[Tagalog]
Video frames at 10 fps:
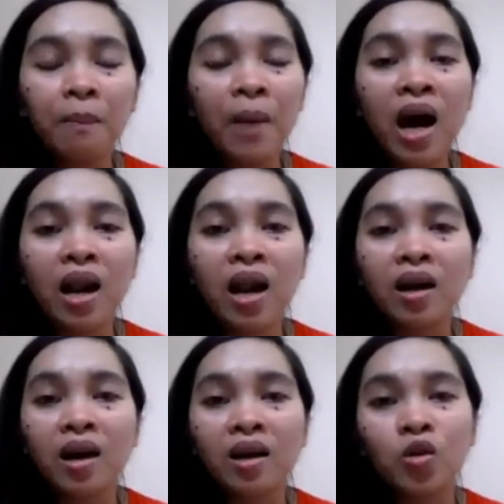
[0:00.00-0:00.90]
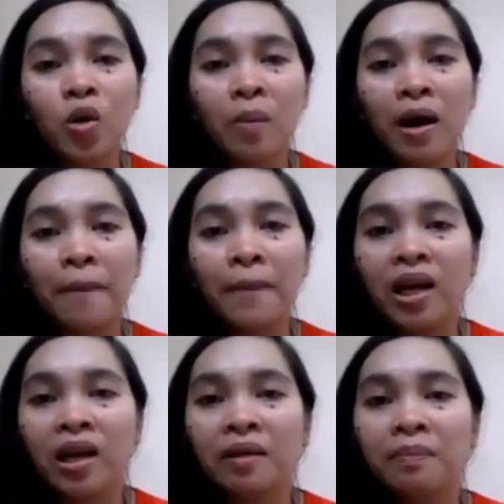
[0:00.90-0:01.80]
pahalagan niyo ang mga
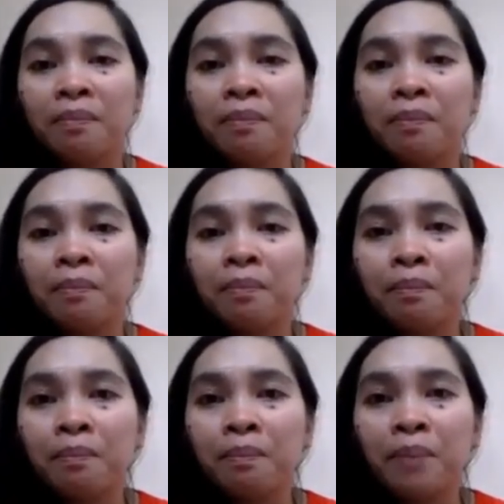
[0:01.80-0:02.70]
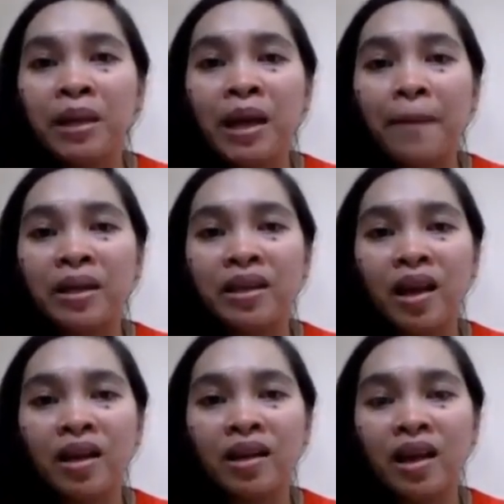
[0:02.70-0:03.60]
perang
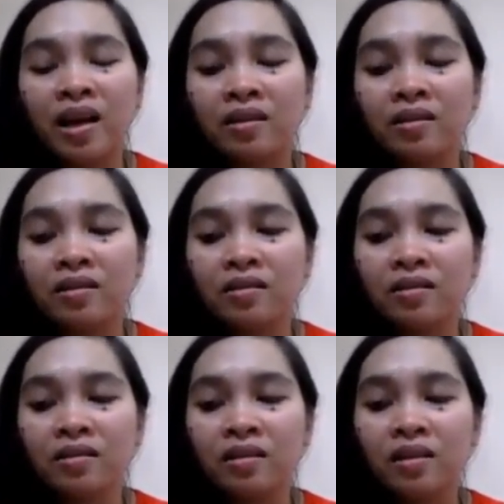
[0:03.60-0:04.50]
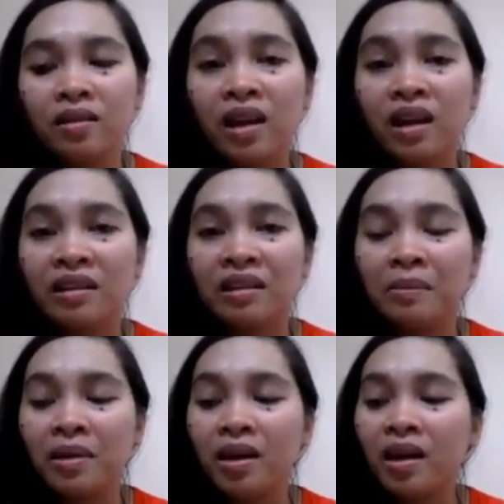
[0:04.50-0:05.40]
pinapadala nila. Dahil
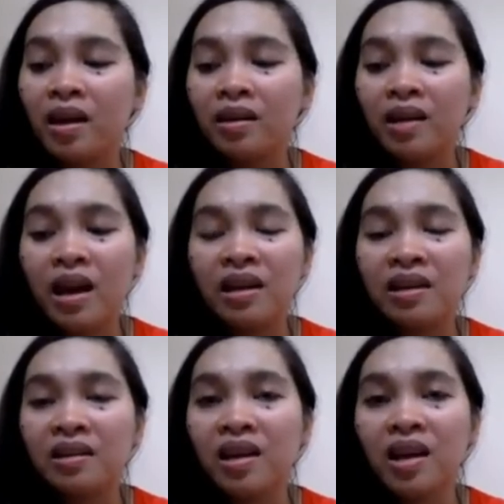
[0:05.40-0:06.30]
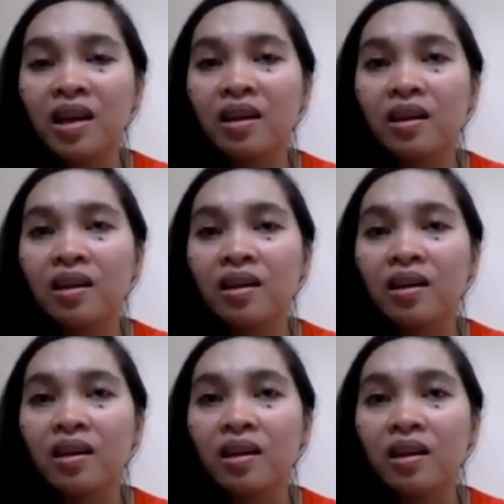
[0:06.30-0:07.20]
hindi, dahil hindi,
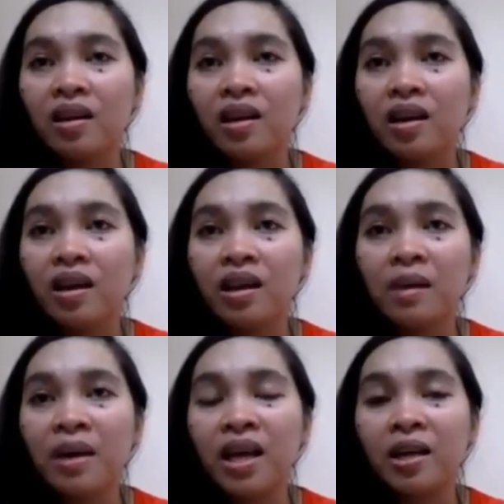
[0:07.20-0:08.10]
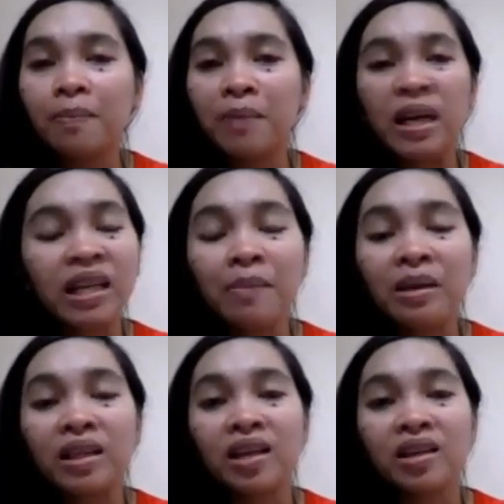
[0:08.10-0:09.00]
hindi mahirap, hindi
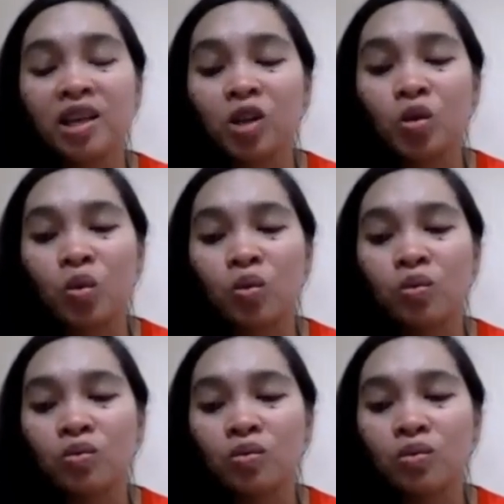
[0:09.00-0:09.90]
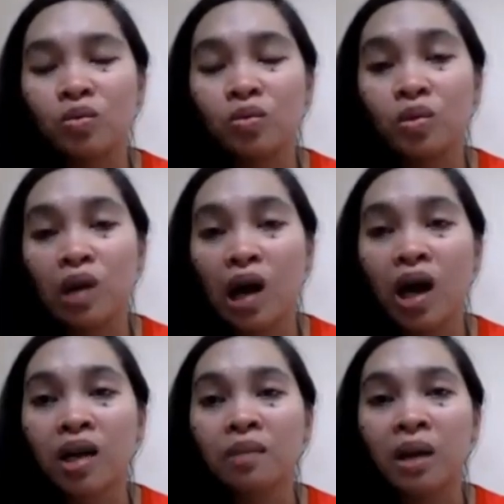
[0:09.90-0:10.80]
madali dito.
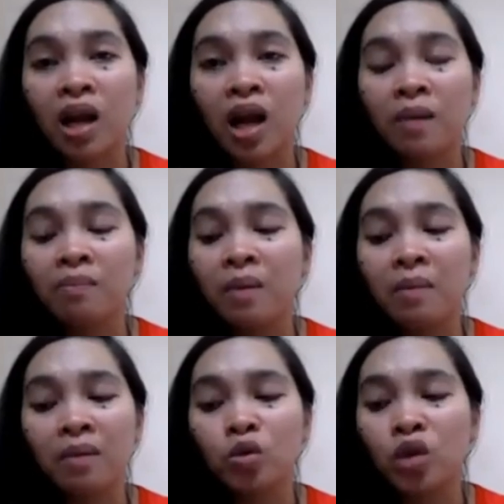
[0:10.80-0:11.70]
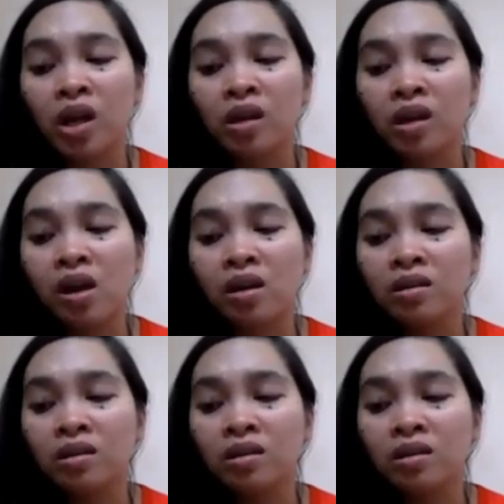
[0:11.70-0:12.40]
Lahat mararamdaman mo talaga.